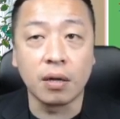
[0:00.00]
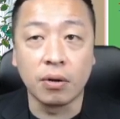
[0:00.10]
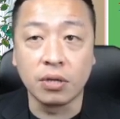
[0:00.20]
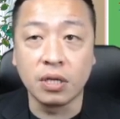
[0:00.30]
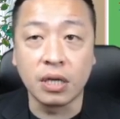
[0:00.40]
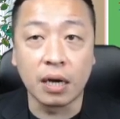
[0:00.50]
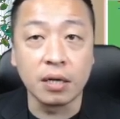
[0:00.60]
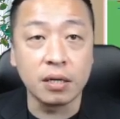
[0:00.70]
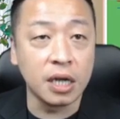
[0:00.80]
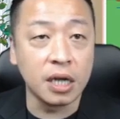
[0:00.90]
我就涨
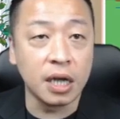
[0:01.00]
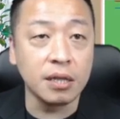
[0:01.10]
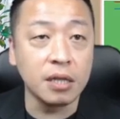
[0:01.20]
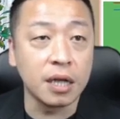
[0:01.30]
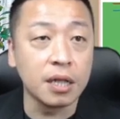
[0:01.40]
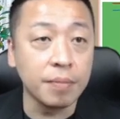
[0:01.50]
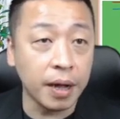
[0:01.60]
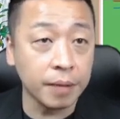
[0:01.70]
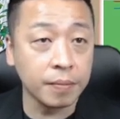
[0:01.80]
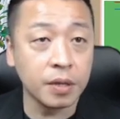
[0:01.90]
了千点了嘛，
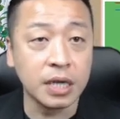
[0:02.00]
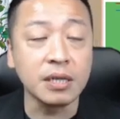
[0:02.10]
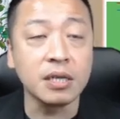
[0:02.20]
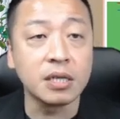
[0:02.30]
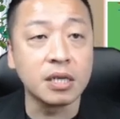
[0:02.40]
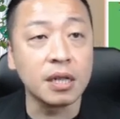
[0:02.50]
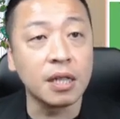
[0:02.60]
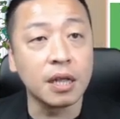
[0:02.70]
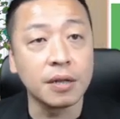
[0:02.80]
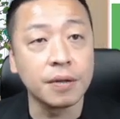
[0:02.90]
将近千
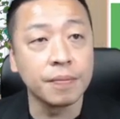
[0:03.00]
点了。